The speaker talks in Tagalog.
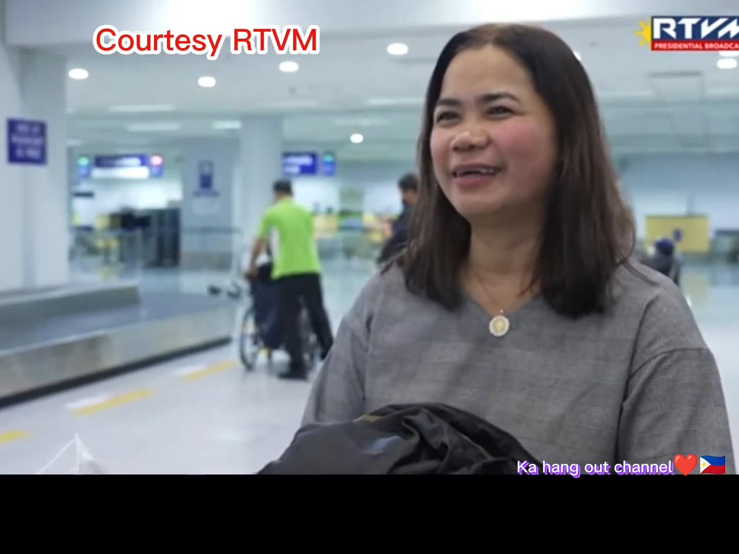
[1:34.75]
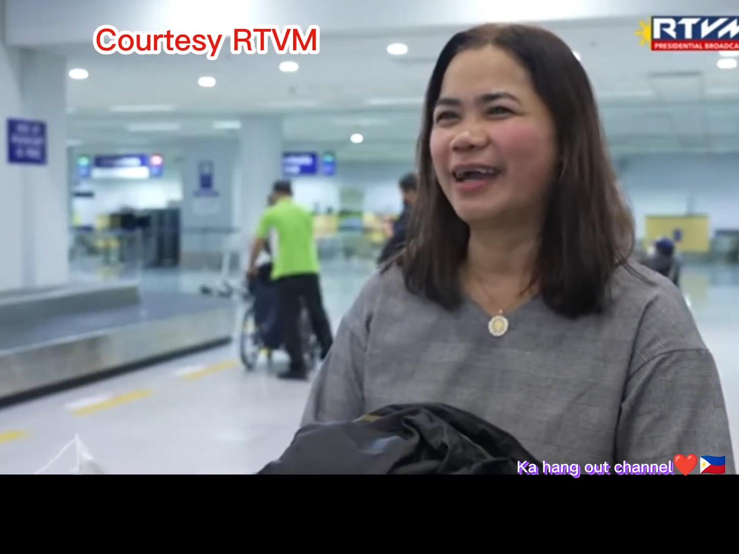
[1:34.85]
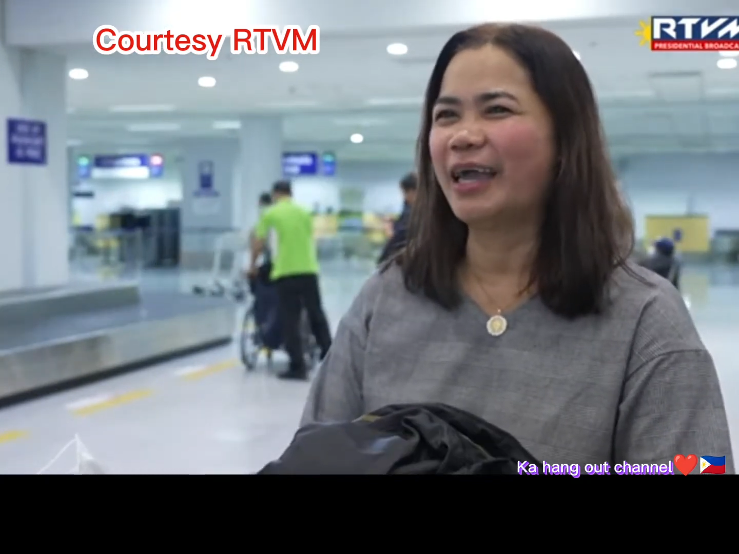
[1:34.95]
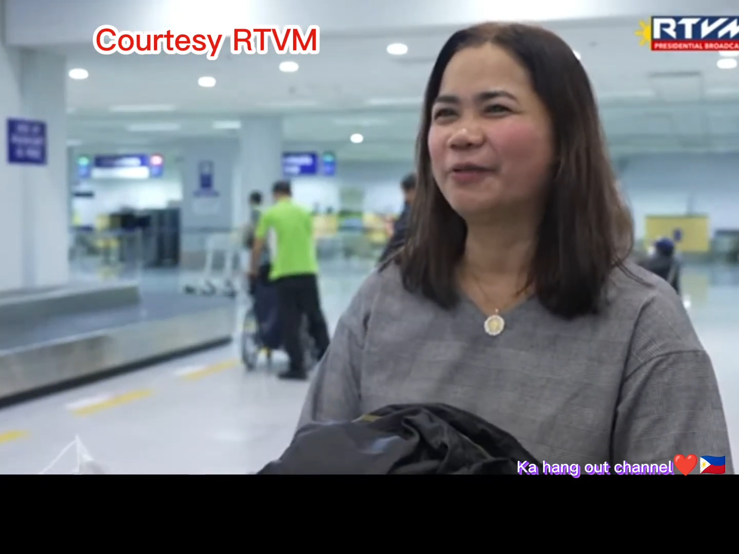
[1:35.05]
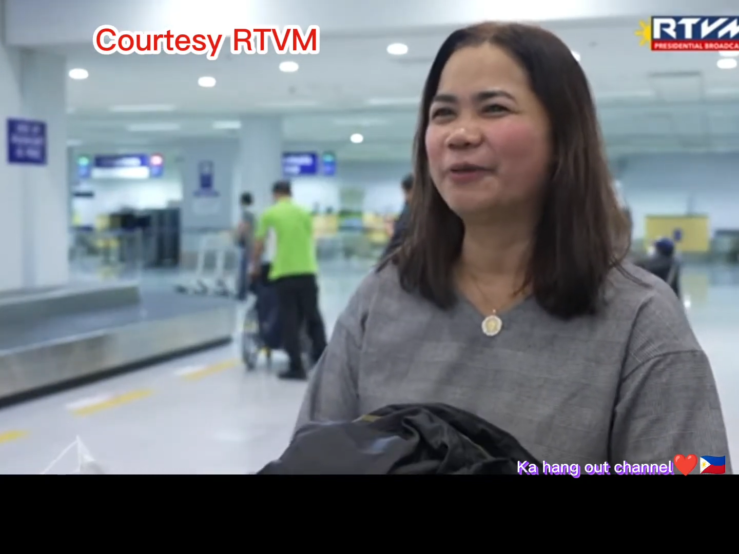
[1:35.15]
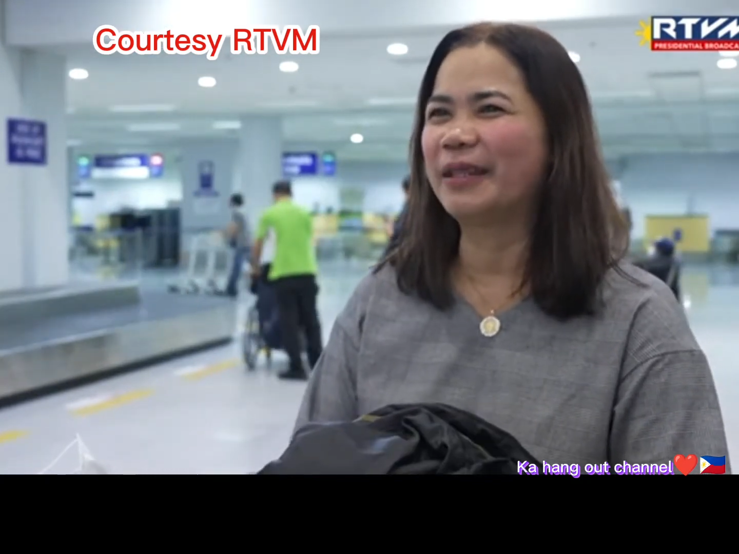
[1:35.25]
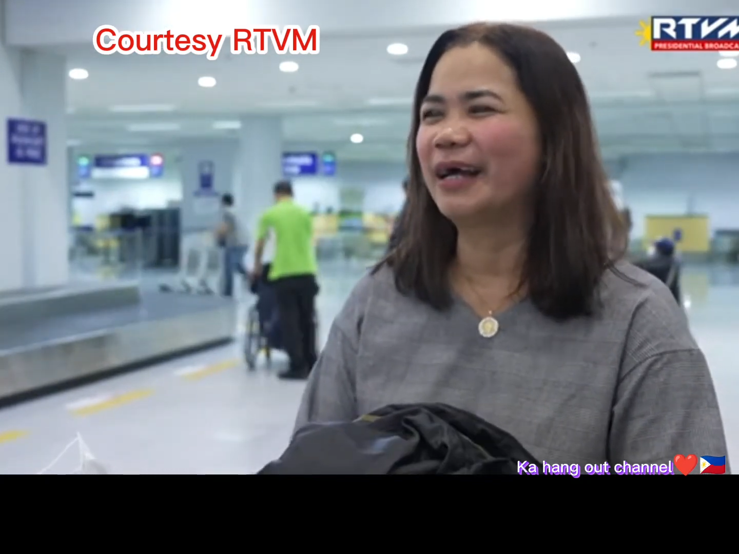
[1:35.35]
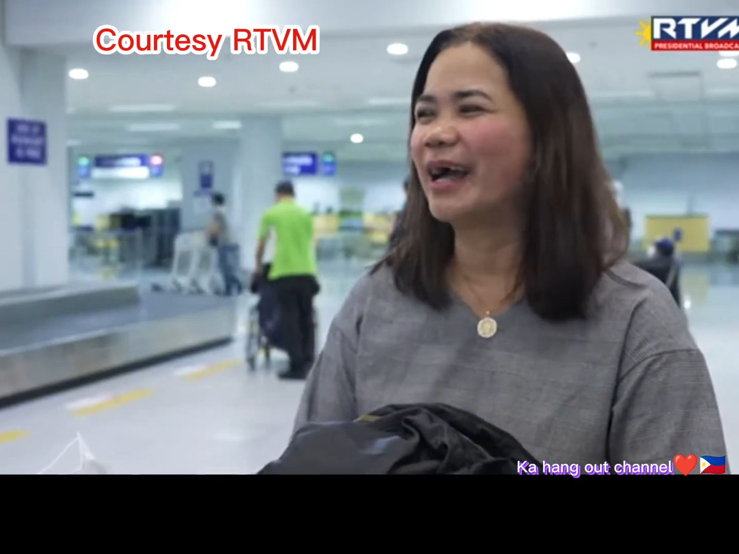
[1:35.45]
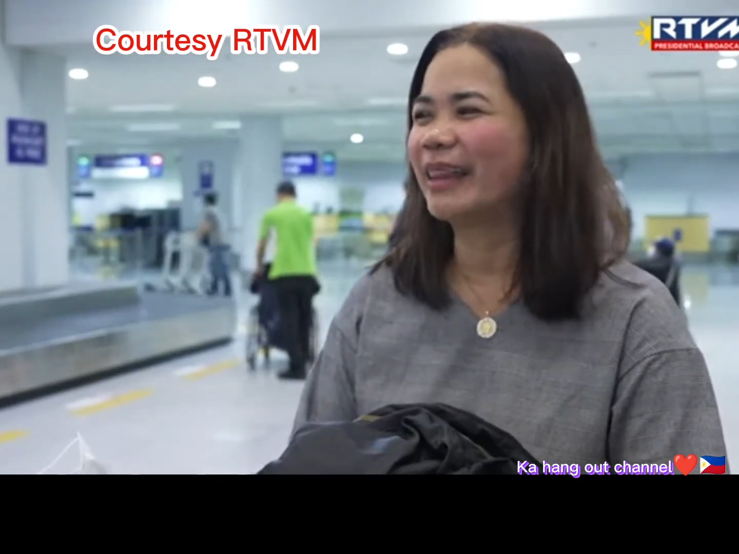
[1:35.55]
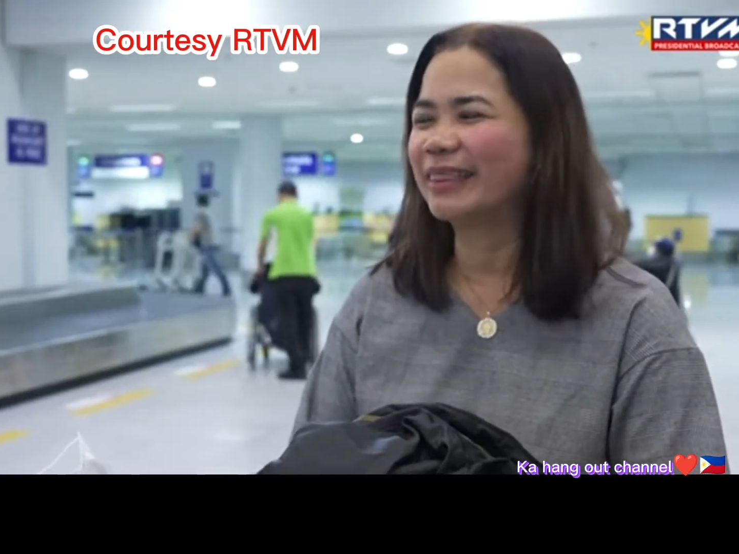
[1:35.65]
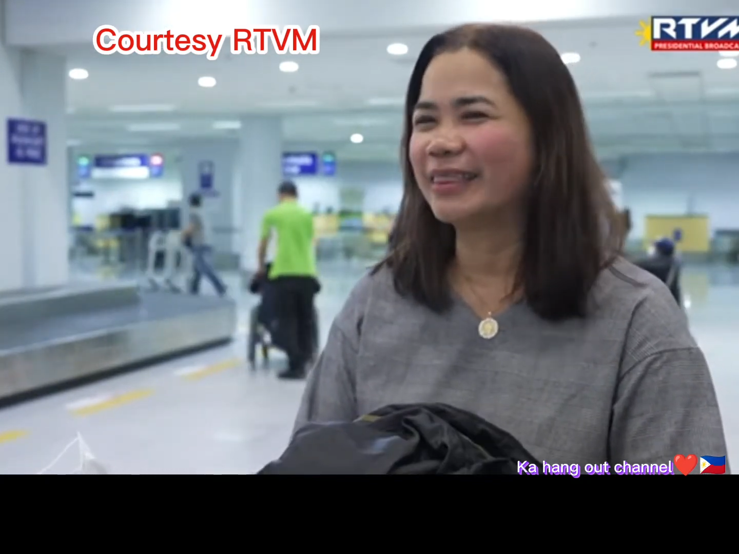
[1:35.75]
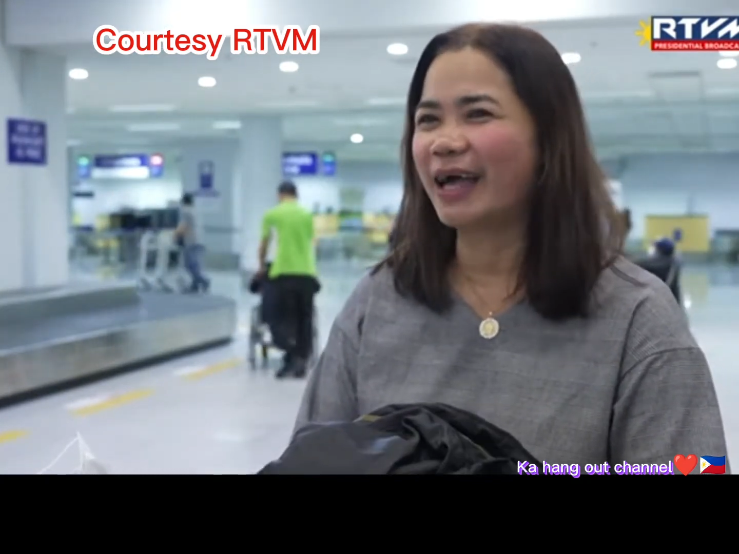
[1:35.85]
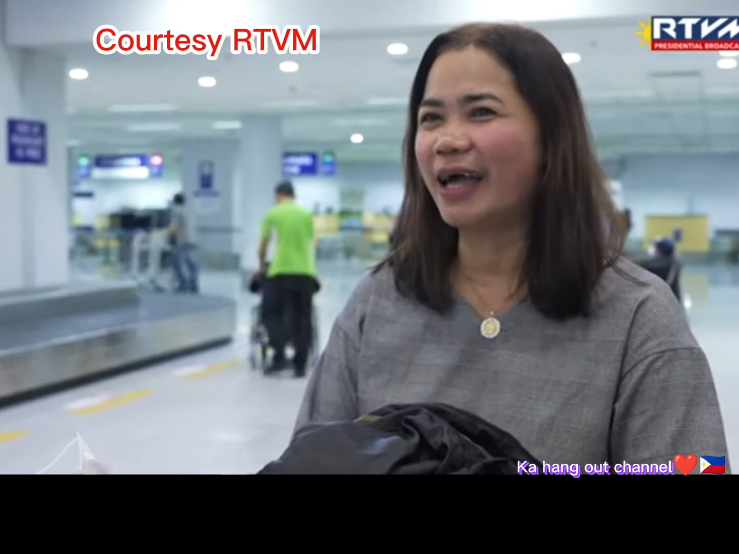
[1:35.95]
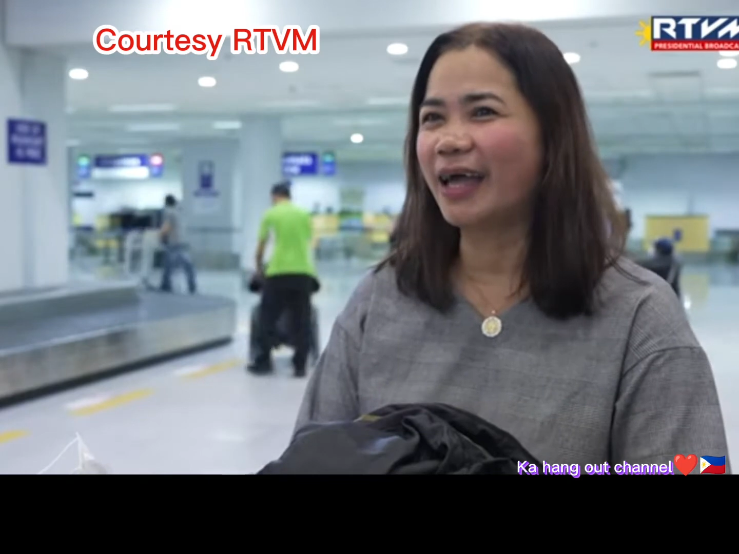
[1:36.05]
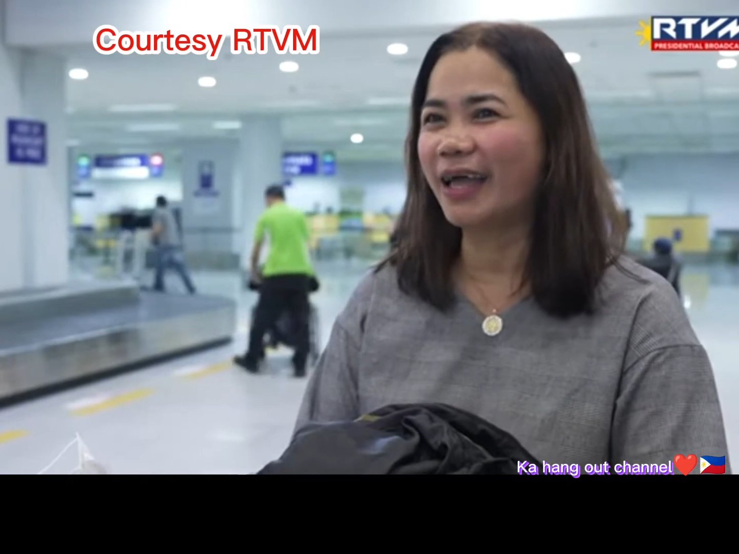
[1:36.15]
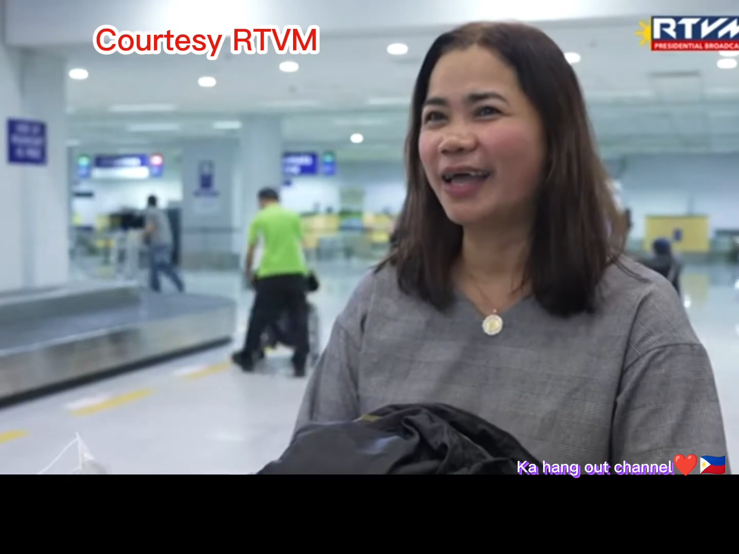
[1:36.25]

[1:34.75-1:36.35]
Kahit walang handa,